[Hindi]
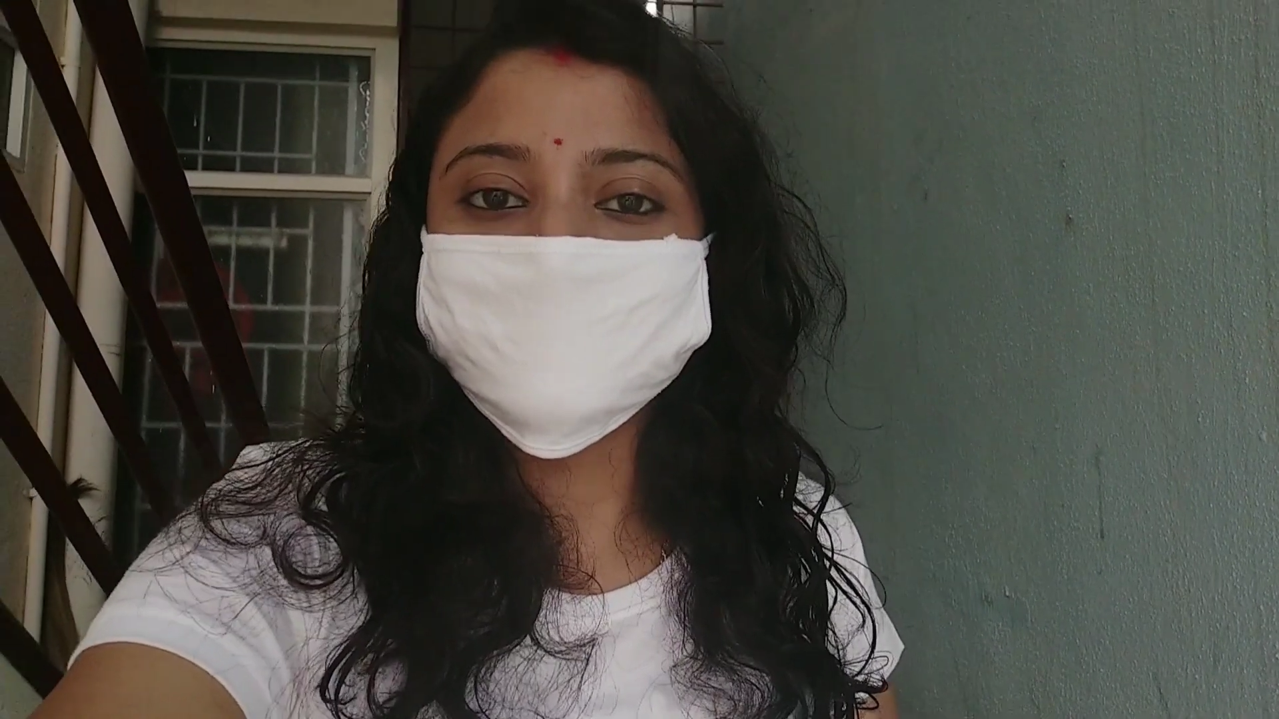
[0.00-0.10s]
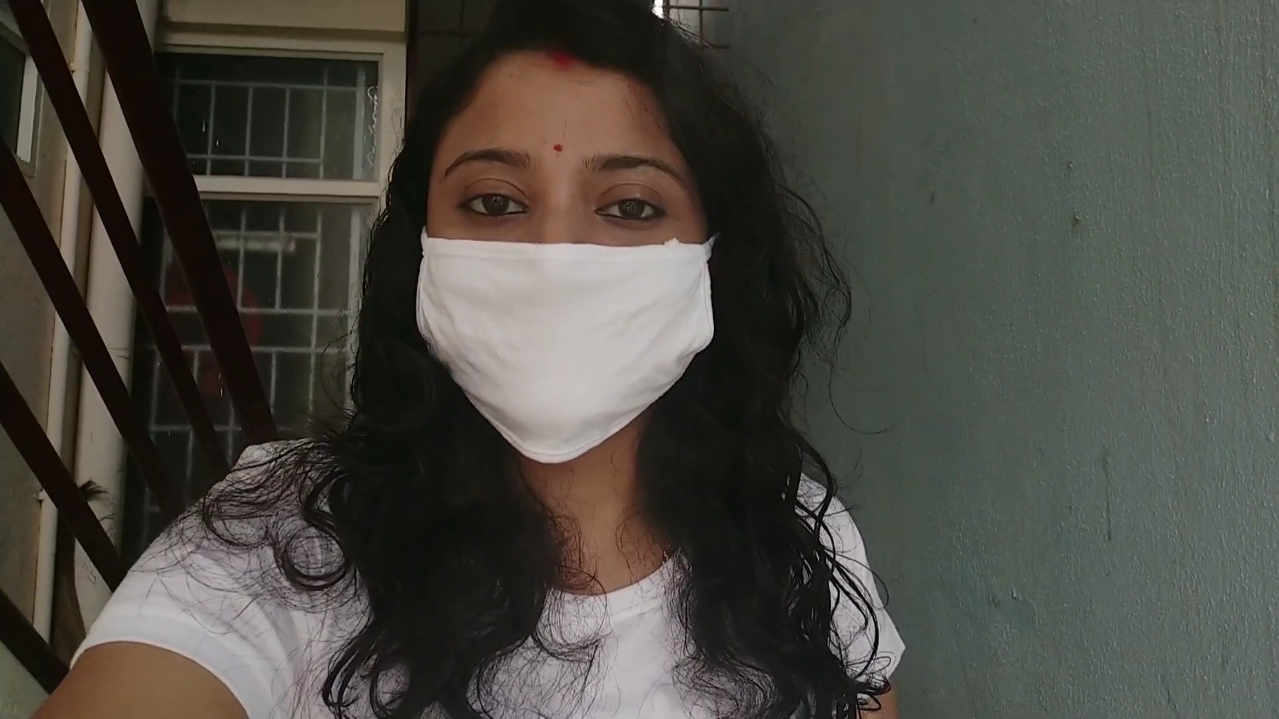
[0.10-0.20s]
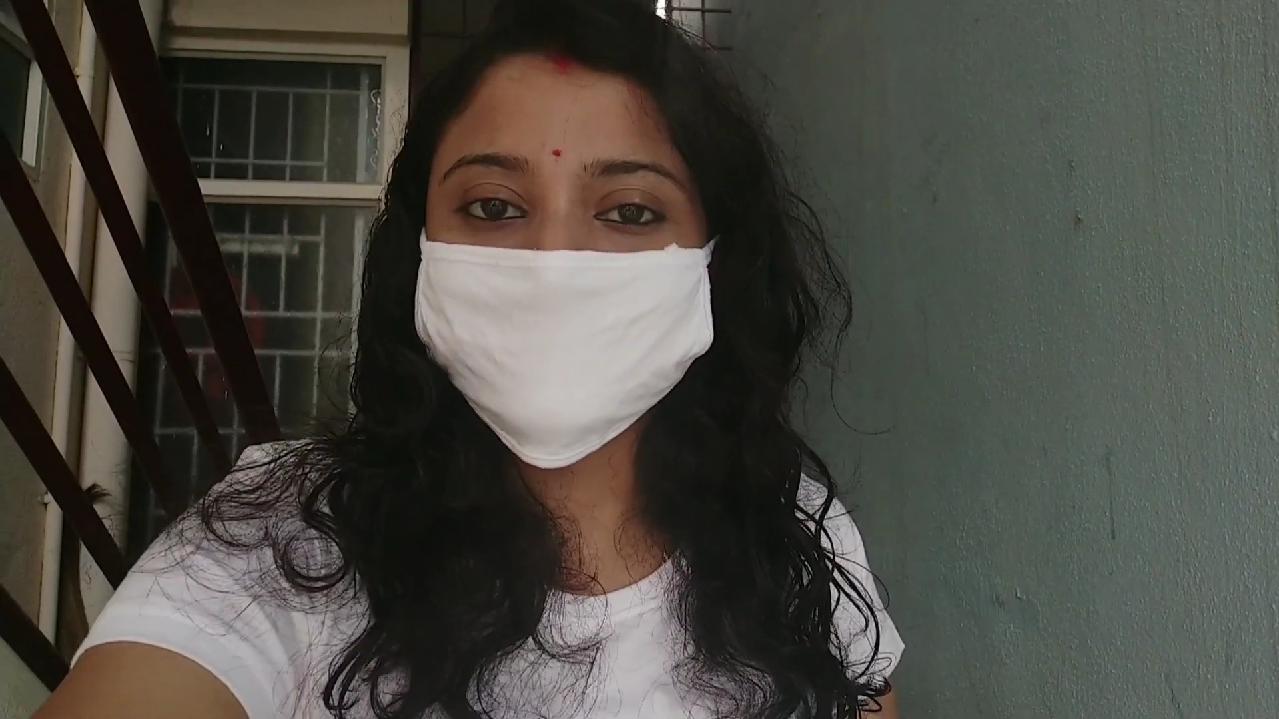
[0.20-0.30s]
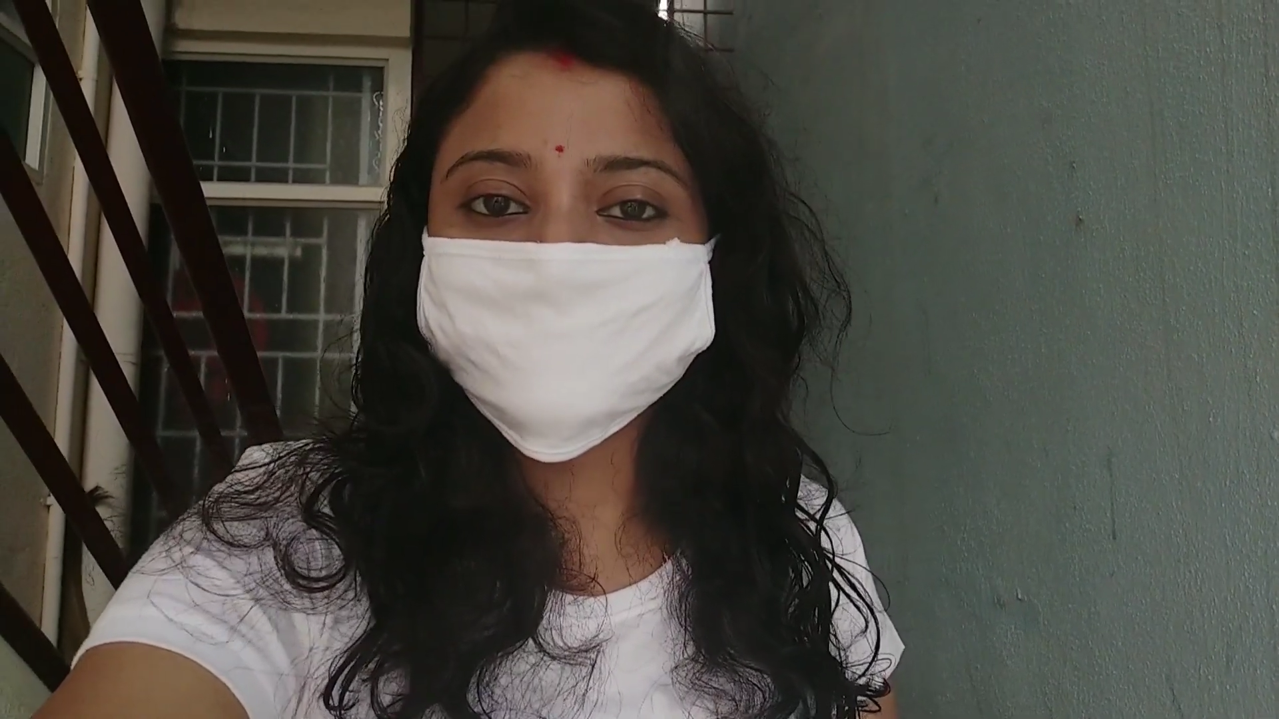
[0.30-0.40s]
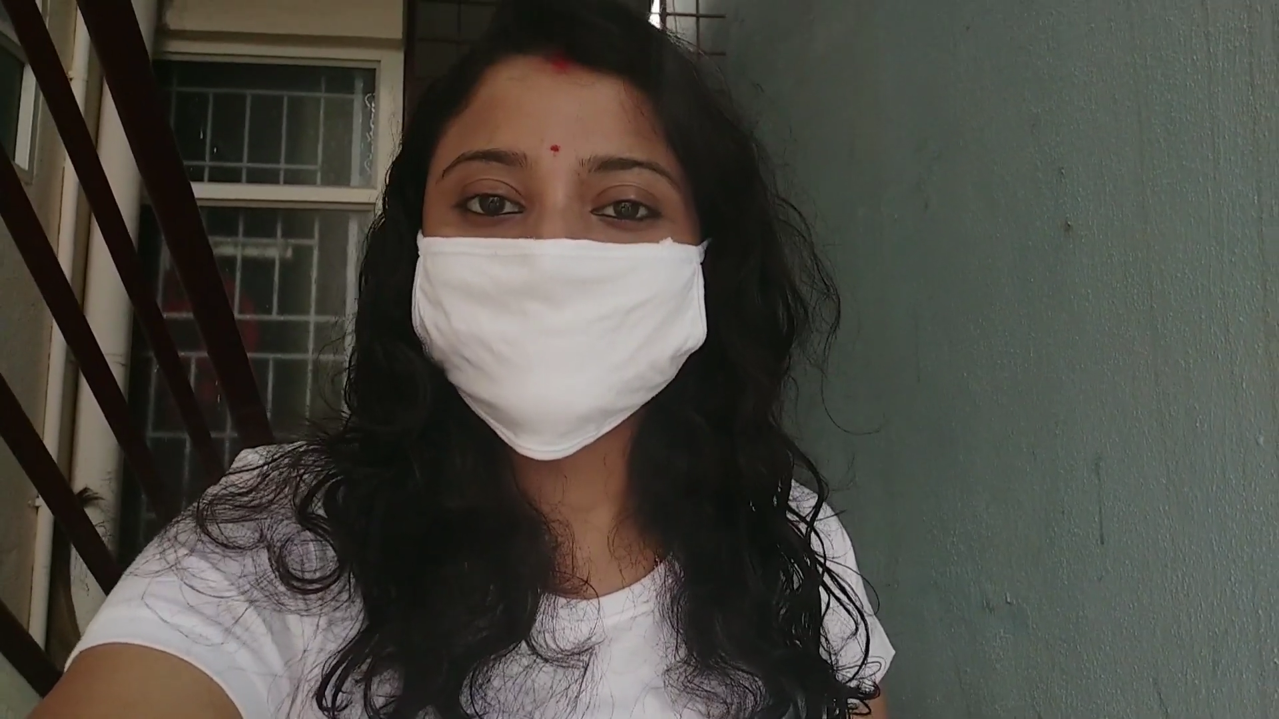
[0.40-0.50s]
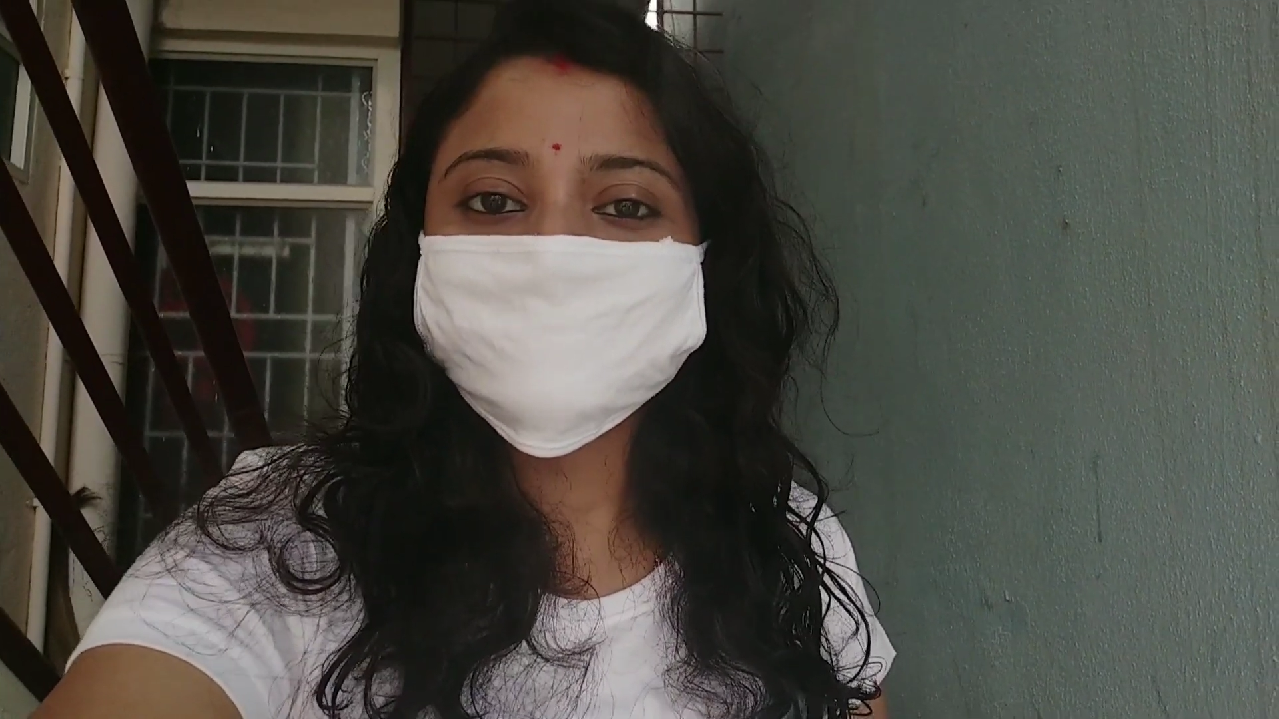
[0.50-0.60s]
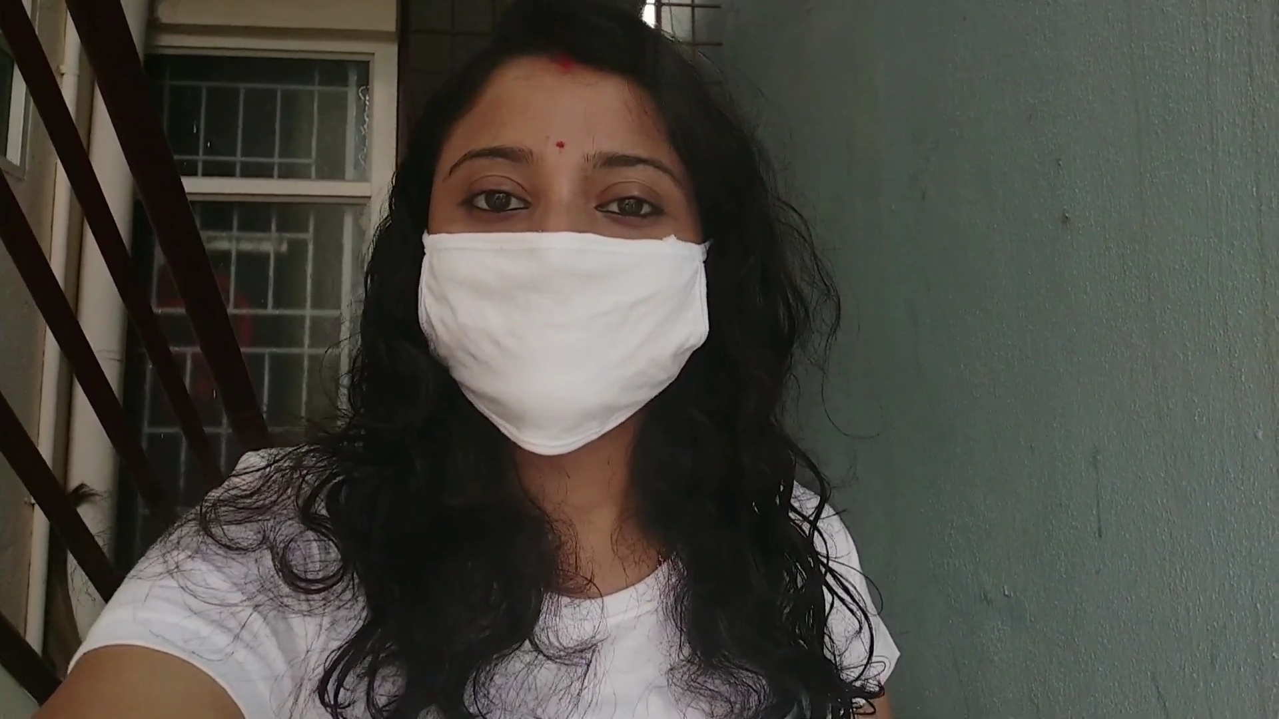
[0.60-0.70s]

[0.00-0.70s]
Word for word: शेयर करूं